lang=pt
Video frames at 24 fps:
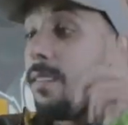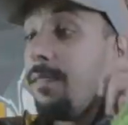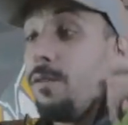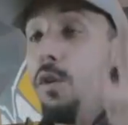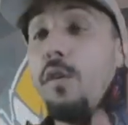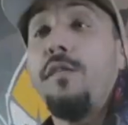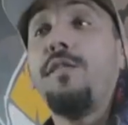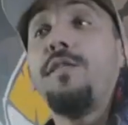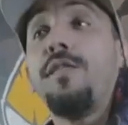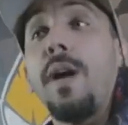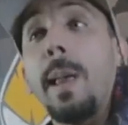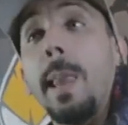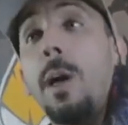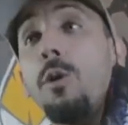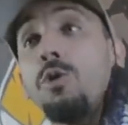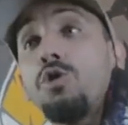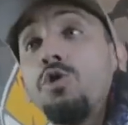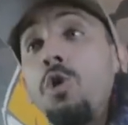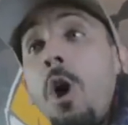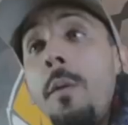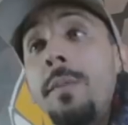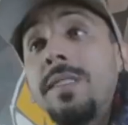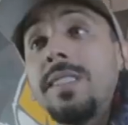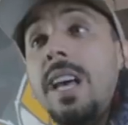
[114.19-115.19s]
Vou falar
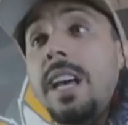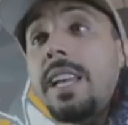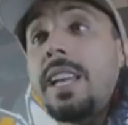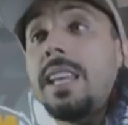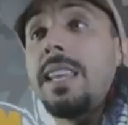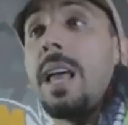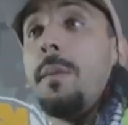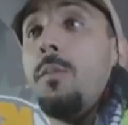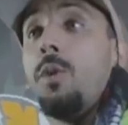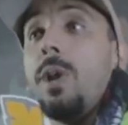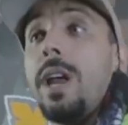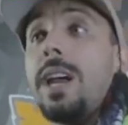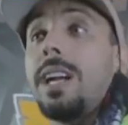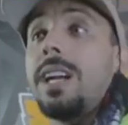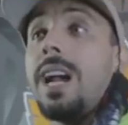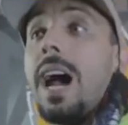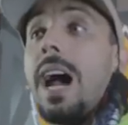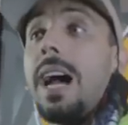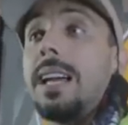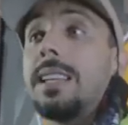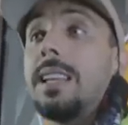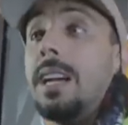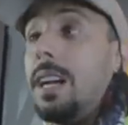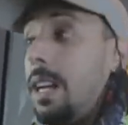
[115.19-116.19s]
os nomes aqui da
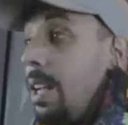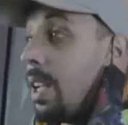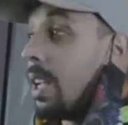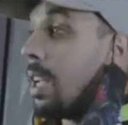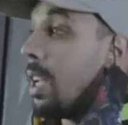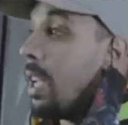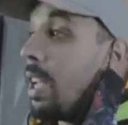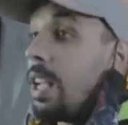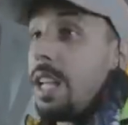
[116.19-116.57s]
molecada.